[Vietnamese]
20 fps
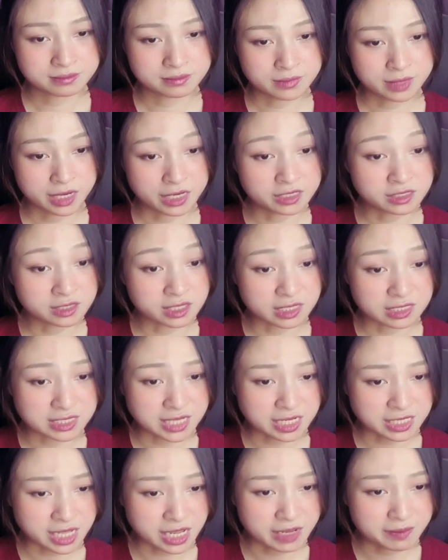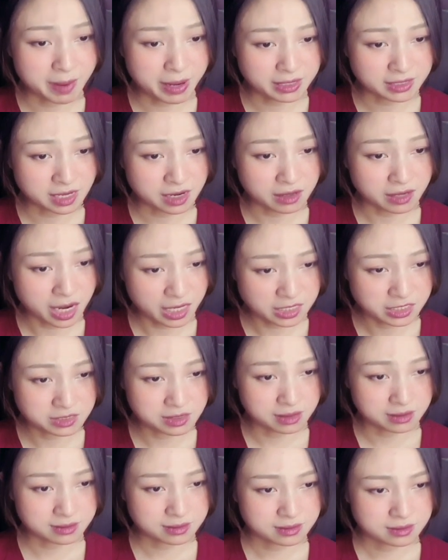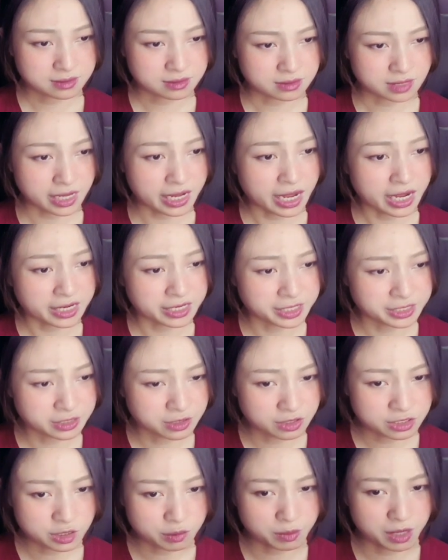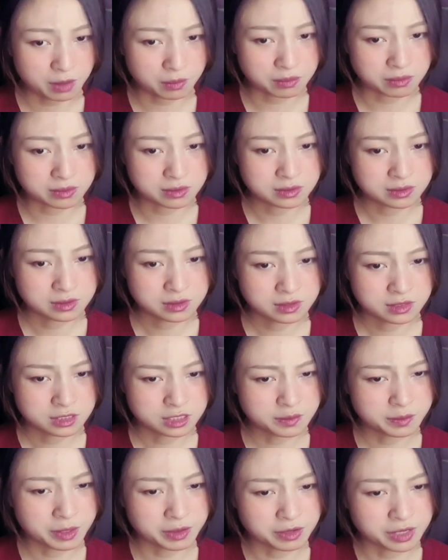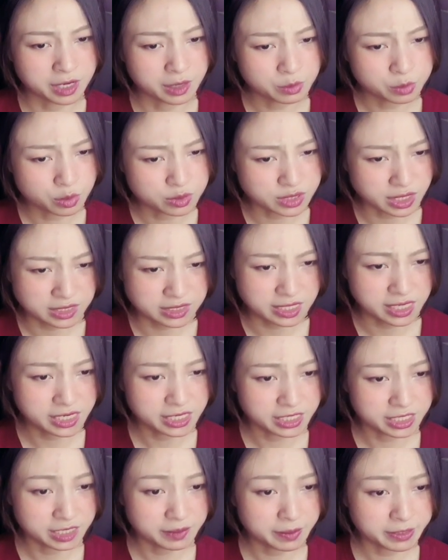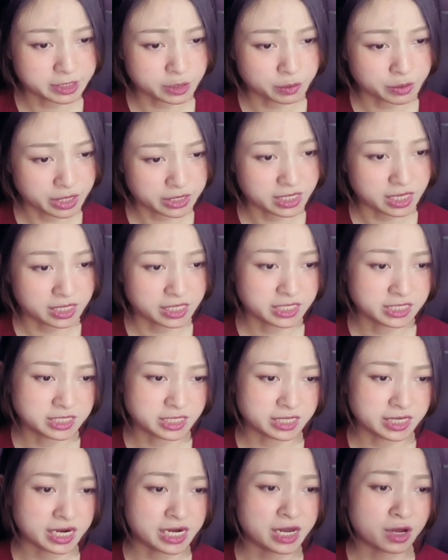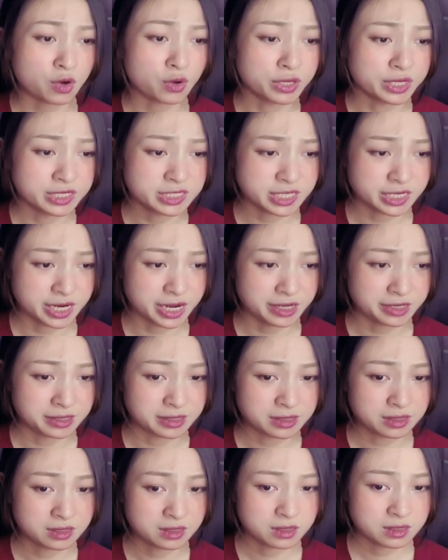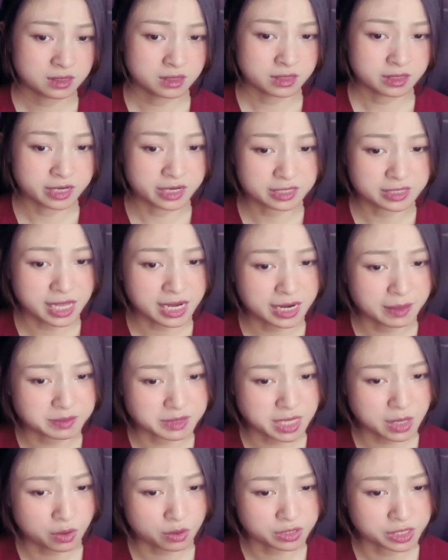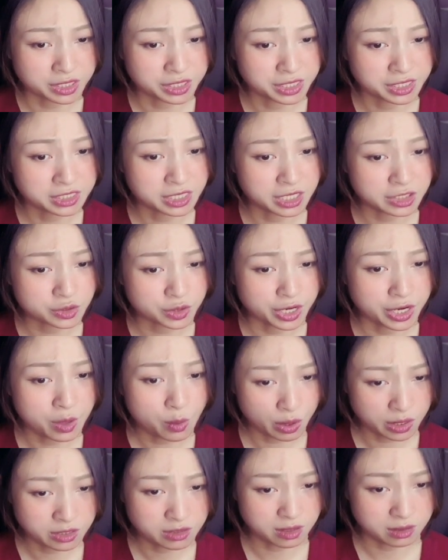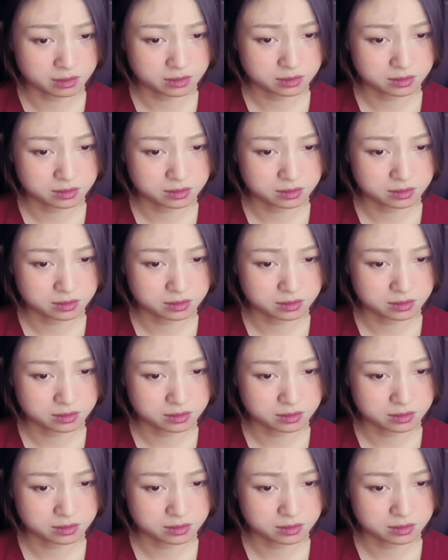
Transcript: ân tình ra tay ban tặng đan dược tại hạ ghi nhớ trong lòng nhưng mà ngươi hấp thu sạch sẽ linh khí bên trong địa tạng linh dịch này là có ý gì đây để ta làm sao có thể hiến tế cho đế quân được